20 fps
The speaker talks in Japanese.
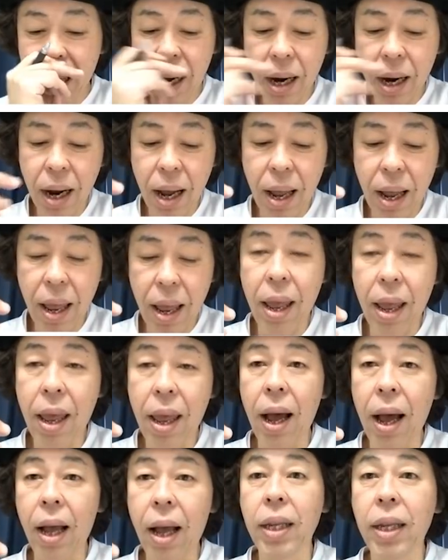だから、
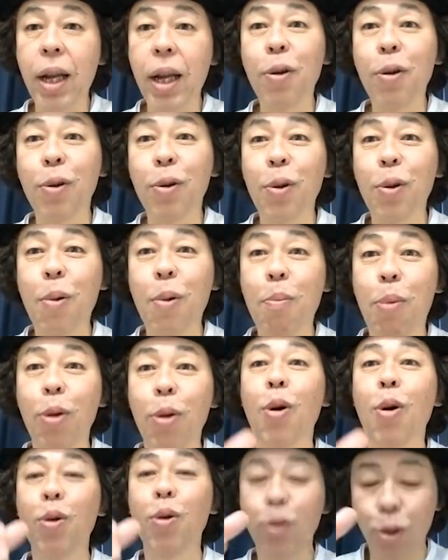えー、先ほどの
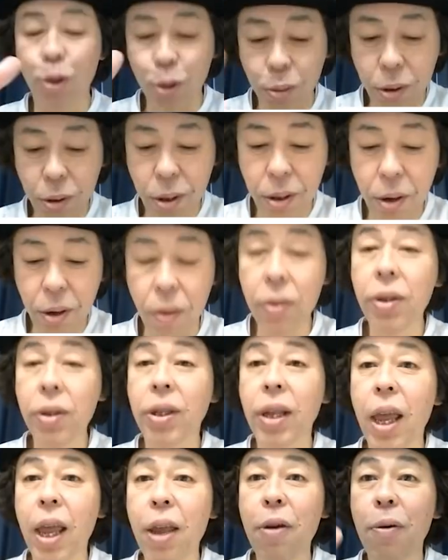ボトル、
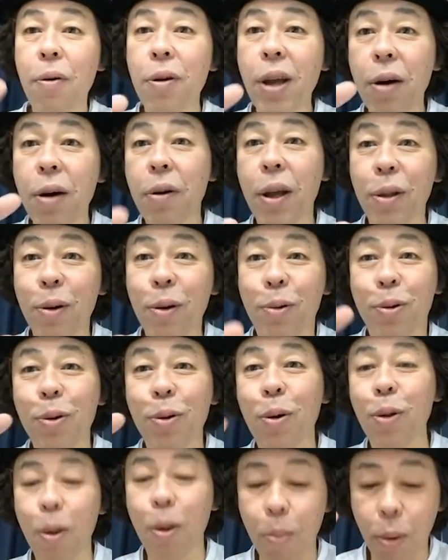4400円の
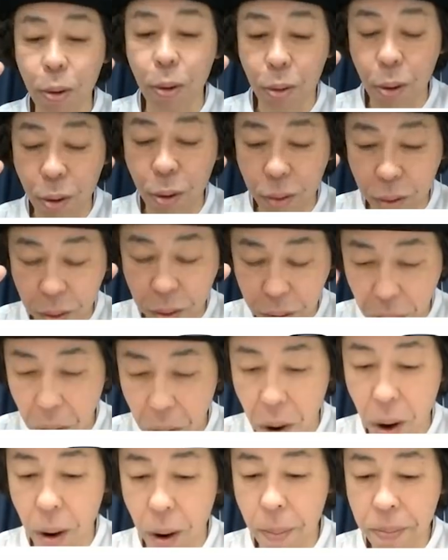黒のボトル
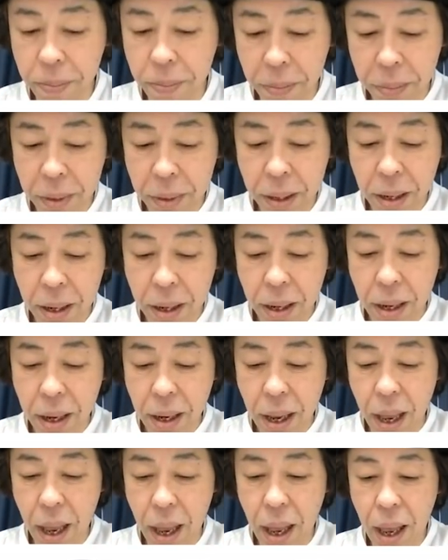と、
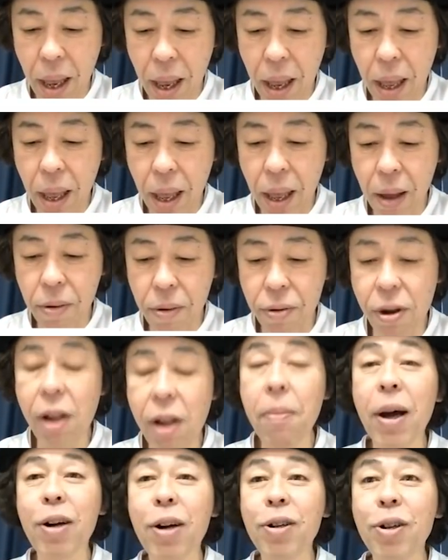えー、
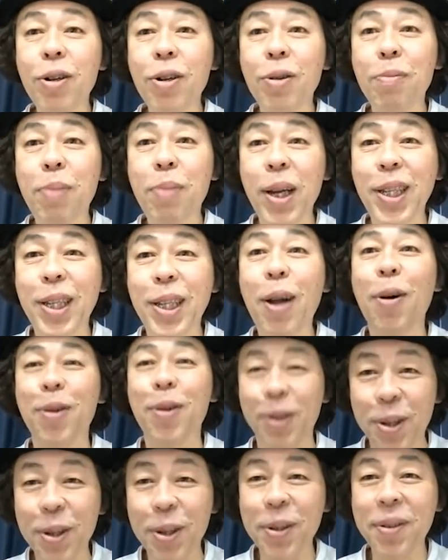
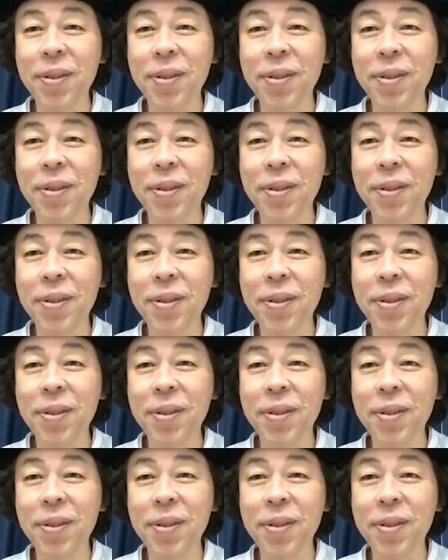フリマルバスタオル。